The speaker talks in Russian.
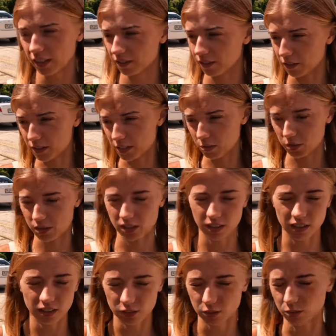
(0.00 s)
во все
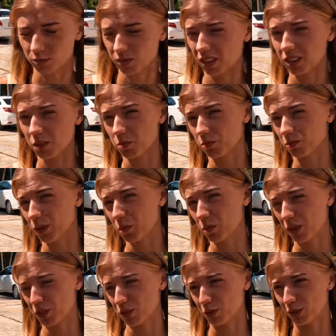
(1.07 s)
места, ну, так не
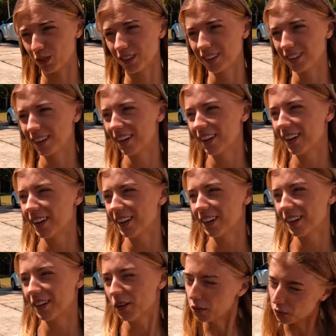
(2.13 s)
пойдет.
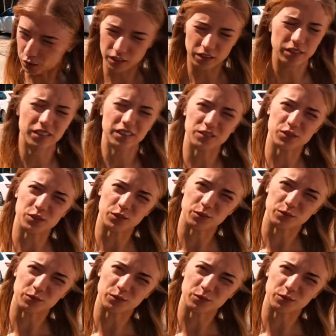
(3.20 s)
Вот, наверное, все.